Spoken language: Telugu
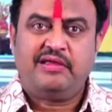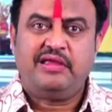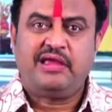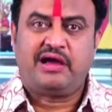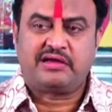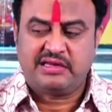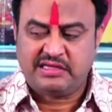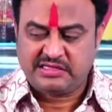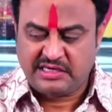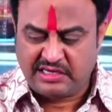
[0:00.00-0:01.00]
ఈ ఆజ్ఞా
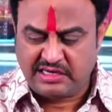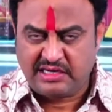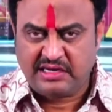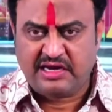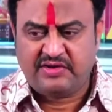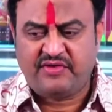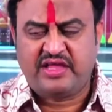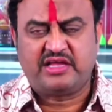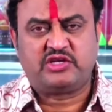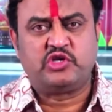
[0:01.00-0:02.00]
చక్రాన్ని
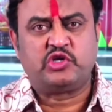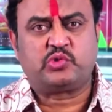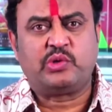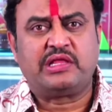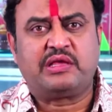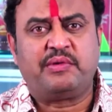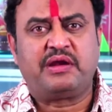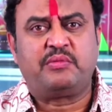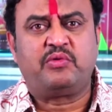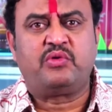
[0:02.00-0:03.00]
రెటిఫికేషన్ చేసుకోవడానికి
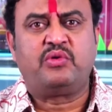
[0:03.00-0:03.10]
మనము